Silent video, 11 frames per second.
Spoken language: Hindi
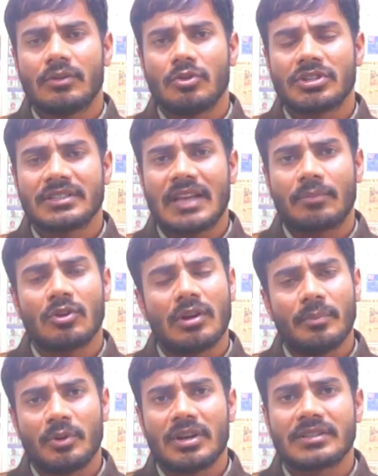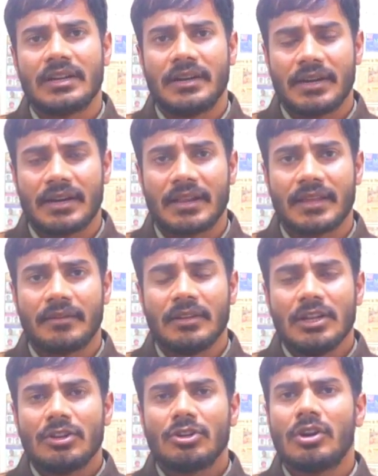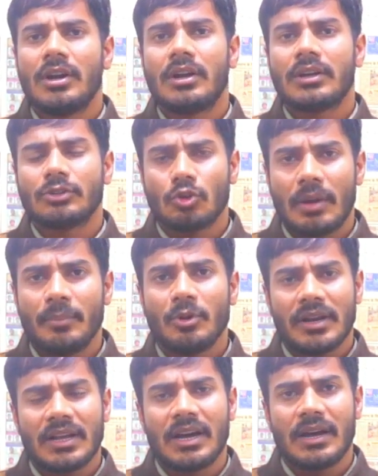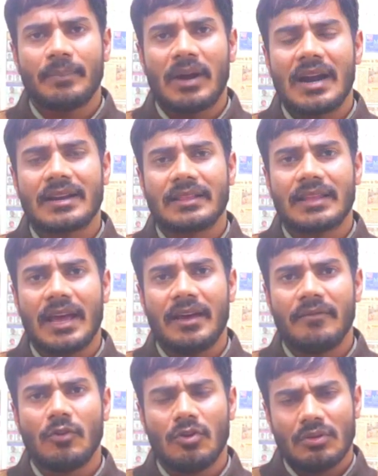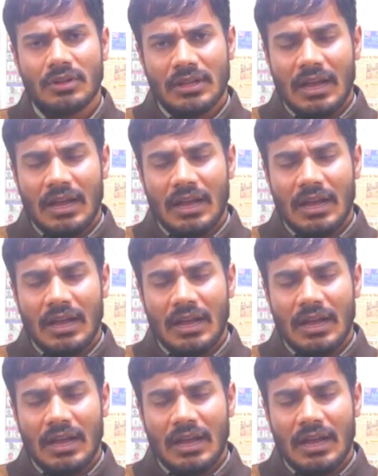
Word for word: क्वेश्चंस आपको कंप्यूटर से रिलेटेड रहते हैं तो जो कंप्यूटर का पार्ट रहता है वो